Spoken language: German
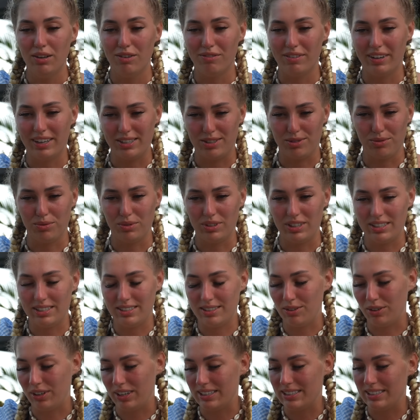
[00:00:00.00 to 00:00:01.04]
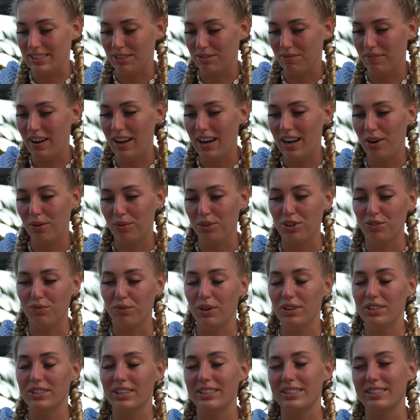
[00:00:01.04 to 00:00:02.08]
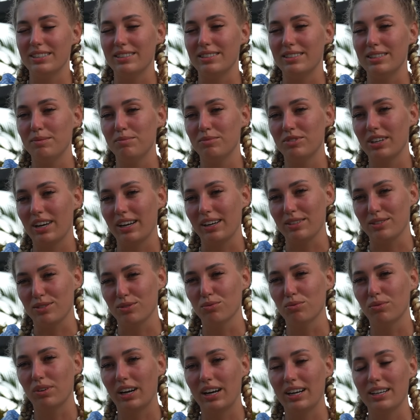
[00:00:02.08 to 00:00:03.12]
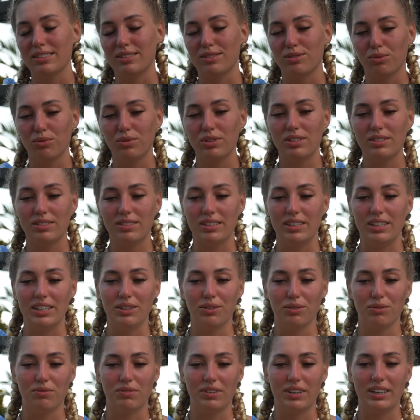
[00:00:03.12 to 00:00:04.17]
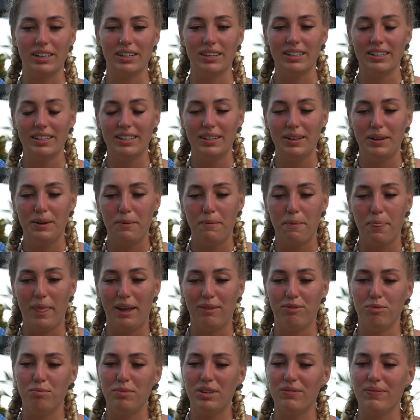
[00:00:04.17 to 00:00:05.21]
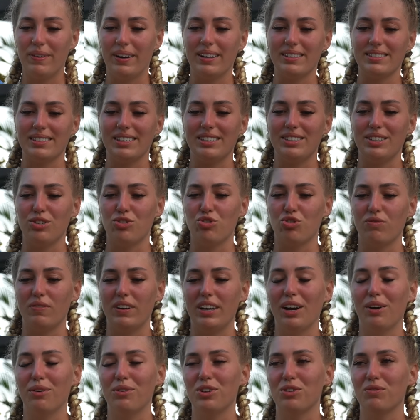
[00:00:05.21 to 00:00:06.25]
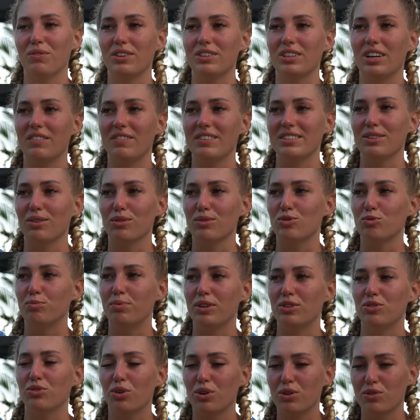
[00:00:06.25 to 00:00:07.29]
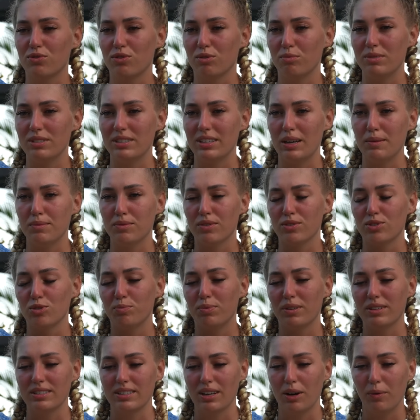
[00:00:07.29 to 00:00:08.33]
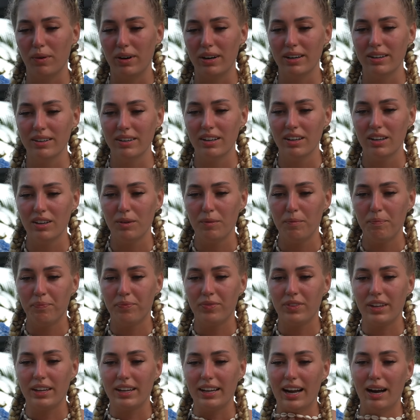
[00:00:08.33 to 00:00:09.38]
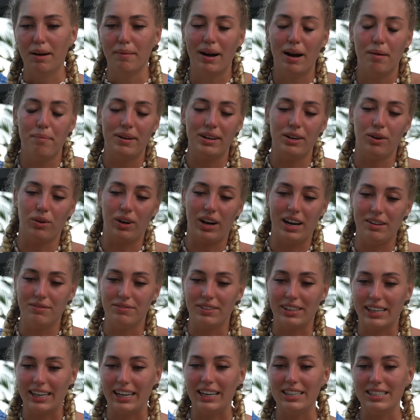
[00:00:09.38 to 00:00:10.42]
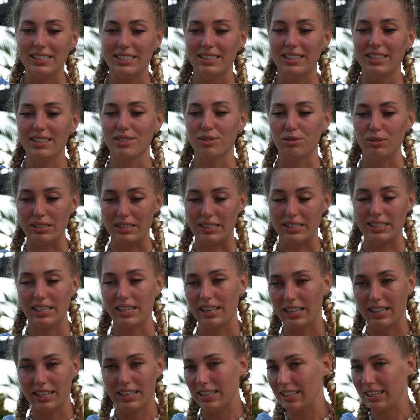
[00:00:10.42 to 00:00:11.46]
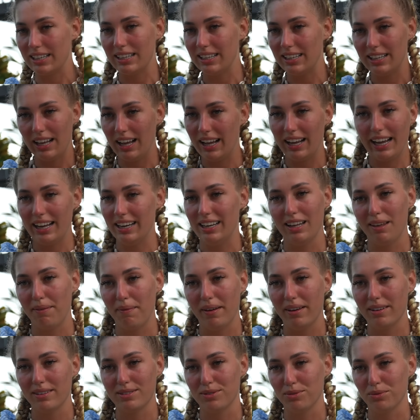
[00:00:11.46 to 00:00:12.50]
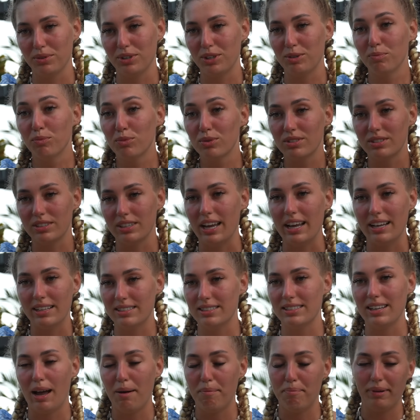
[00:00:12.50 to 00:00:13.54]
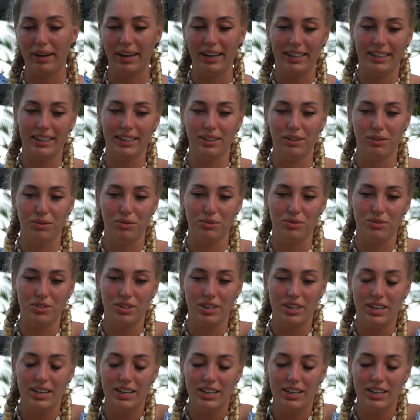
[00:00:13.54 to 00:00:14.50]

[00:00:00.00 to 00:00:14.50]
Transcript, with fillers: war so, das ist doch jetzt nicht wahr. Und ich wollte halt diese sieben Tage so krass durchziehen und war, ja, für mich war das richtig schwer und ich war teilweise auch super enttäuscht von mir selbst und super sauer, aber habe halt auch einfach realisiert, so, es geht nicht mehr. So, ich musste jetzt abbrechen und